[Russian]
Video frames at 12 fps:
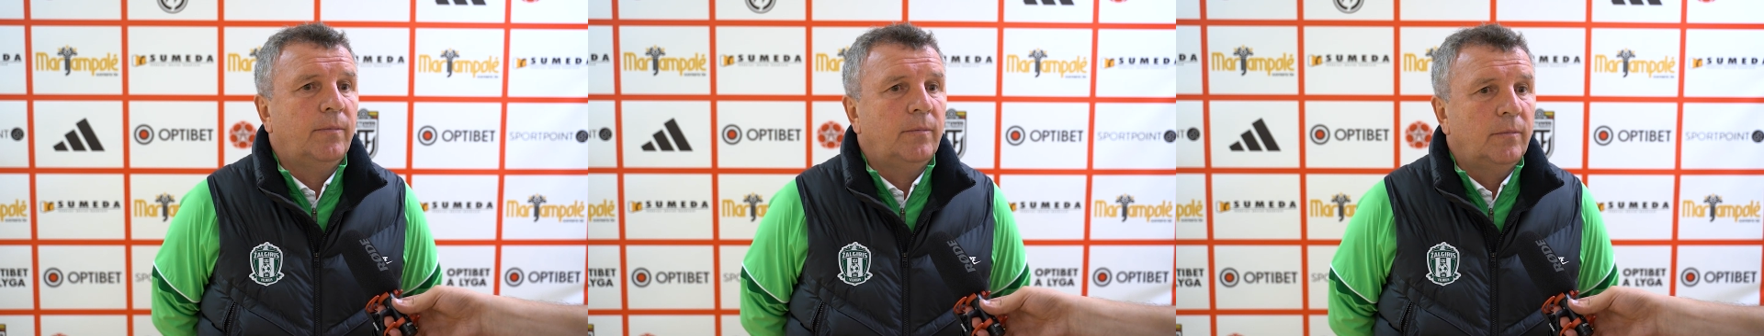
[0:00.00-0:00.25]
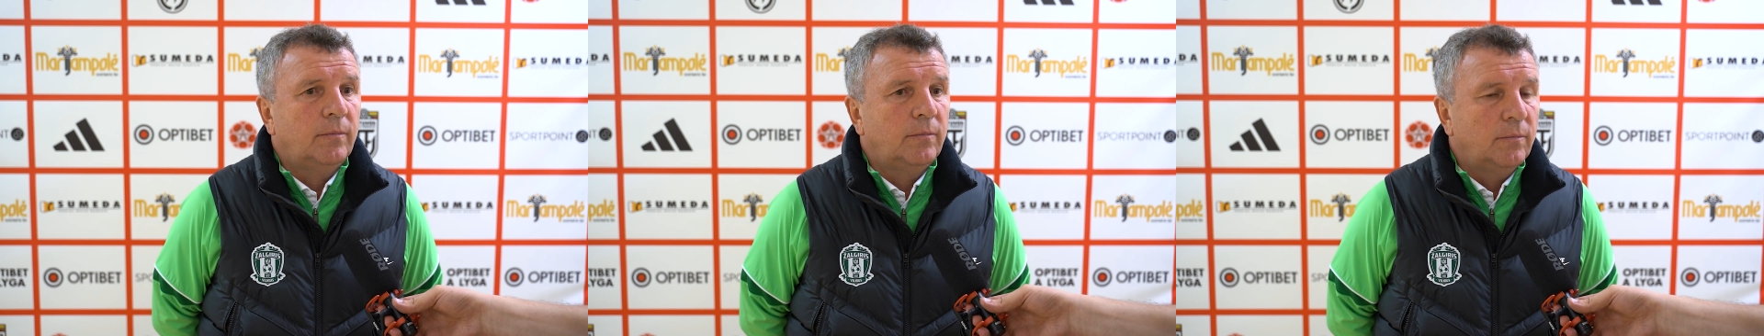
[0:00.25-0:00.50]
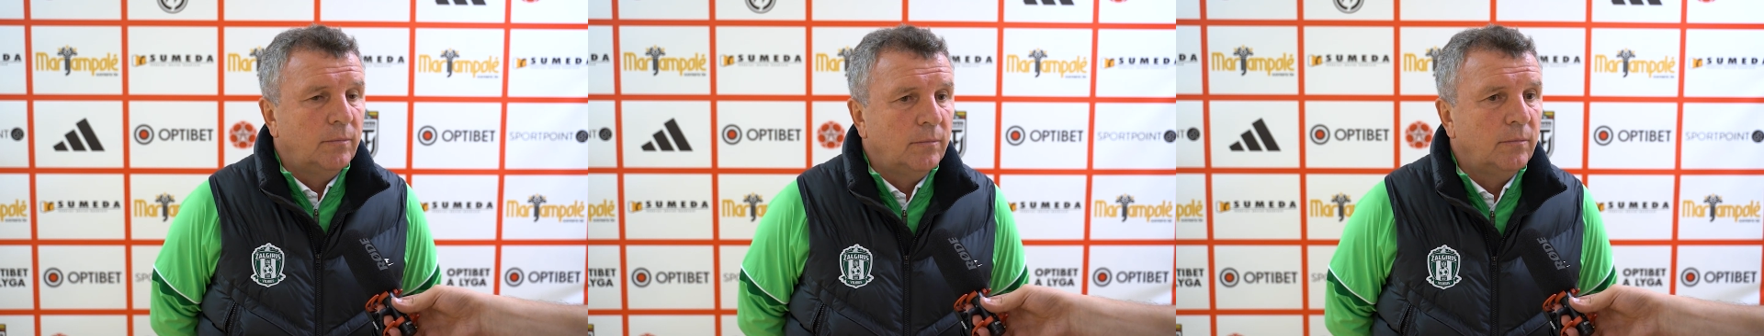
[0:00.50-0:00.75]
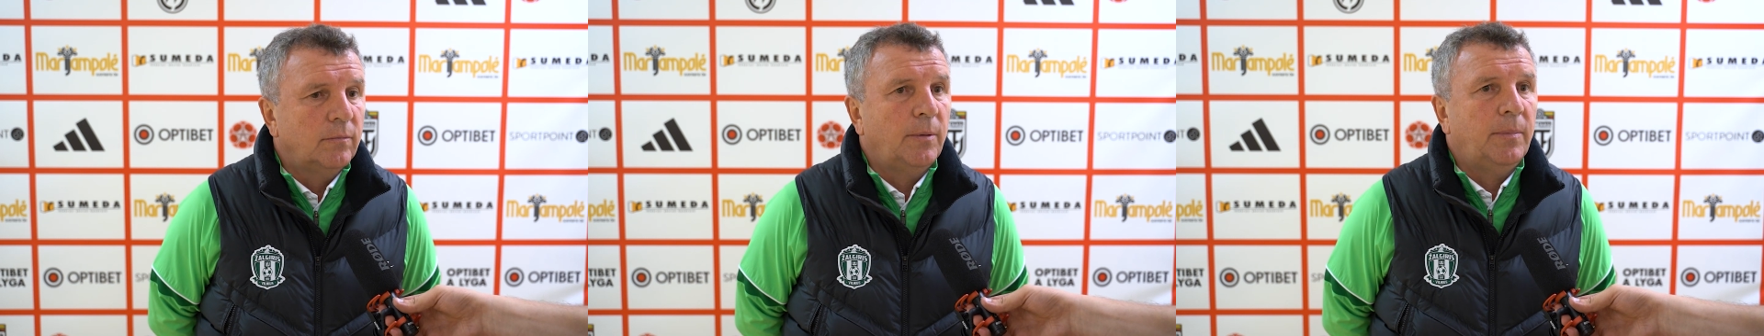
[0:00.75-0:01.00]

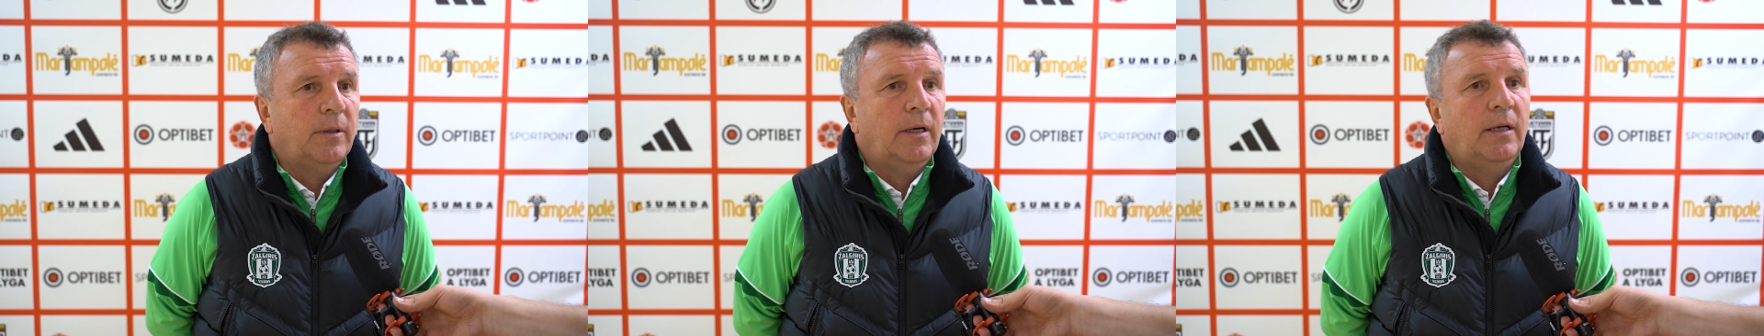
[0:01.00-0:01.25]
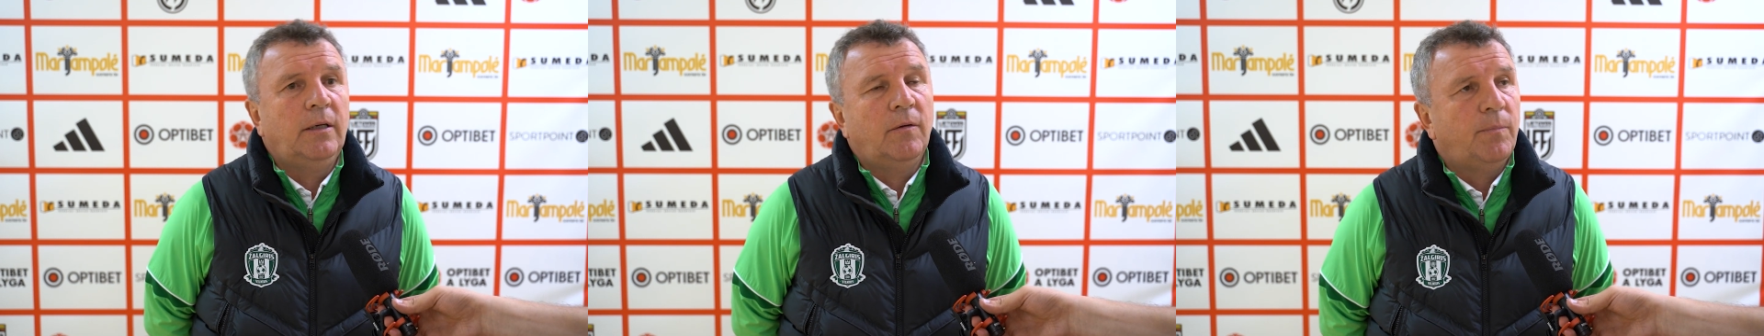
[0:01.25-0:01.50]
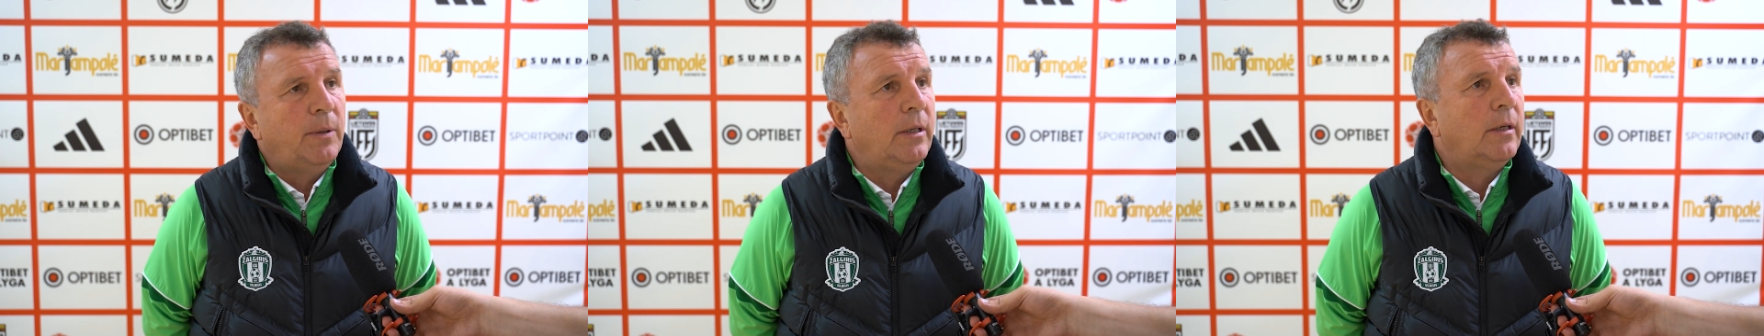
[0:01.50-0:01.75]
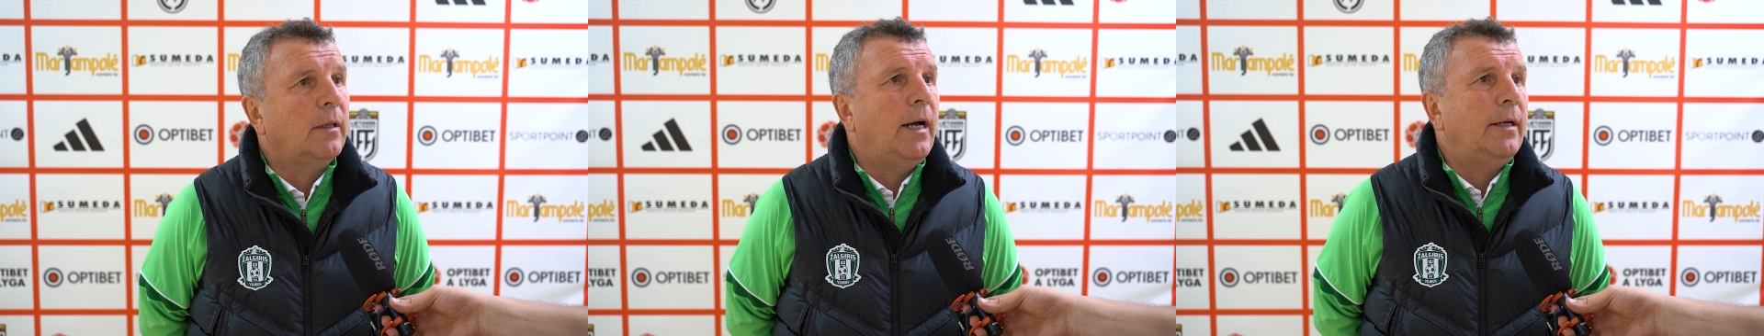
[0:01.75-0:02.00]
э, попадания в
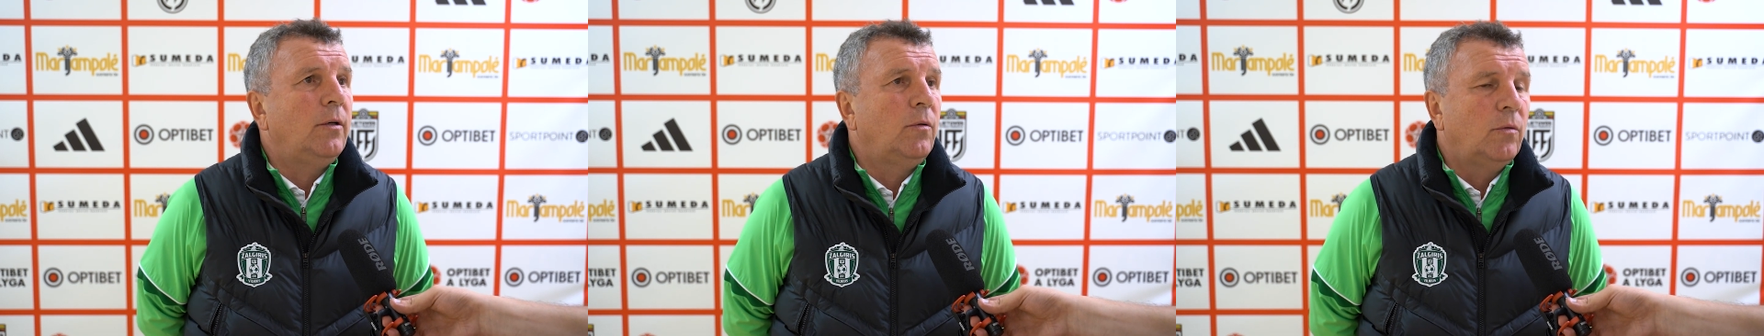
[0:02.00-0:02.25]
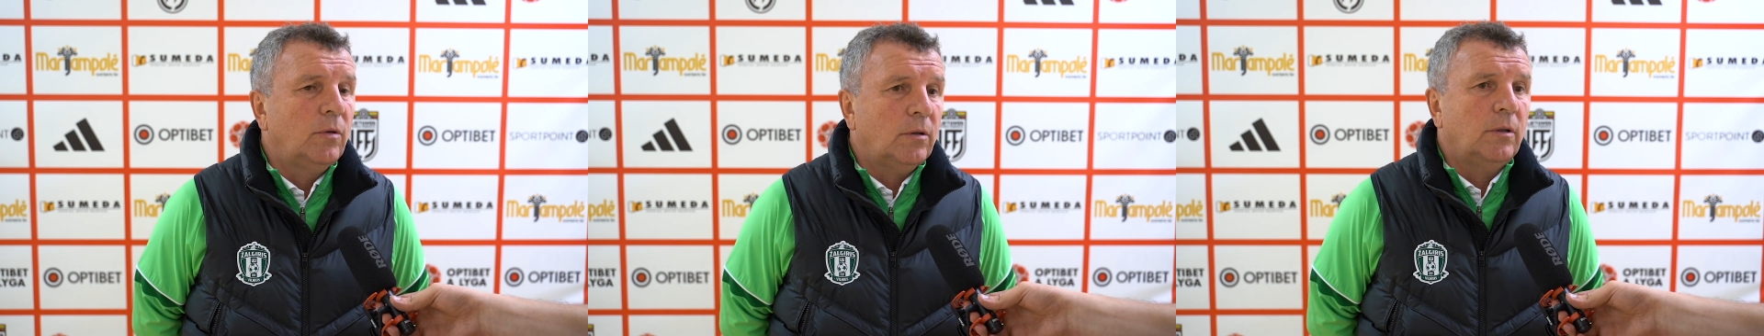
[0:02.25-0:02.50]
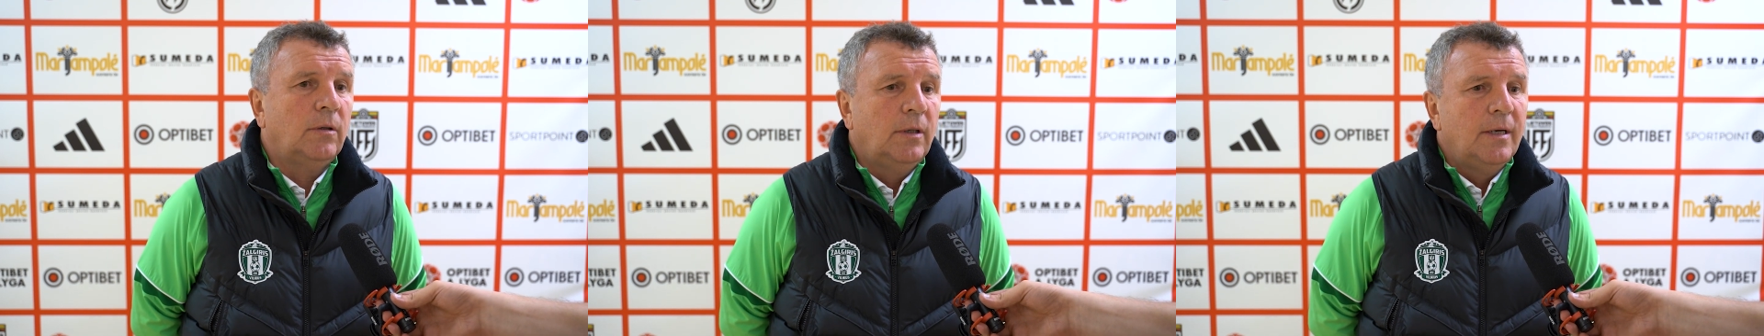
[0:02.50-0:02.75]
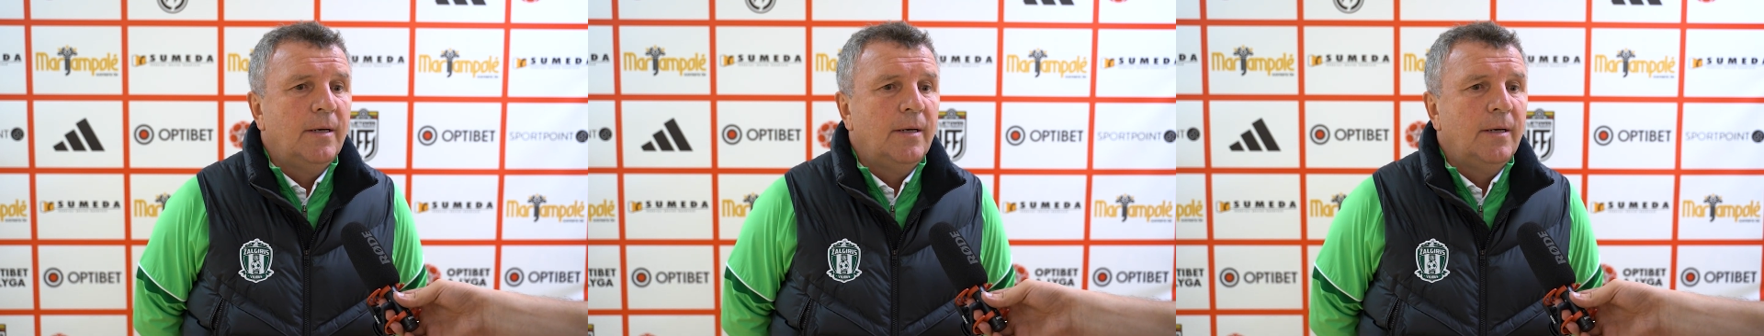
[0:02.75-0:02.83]
перекладину, это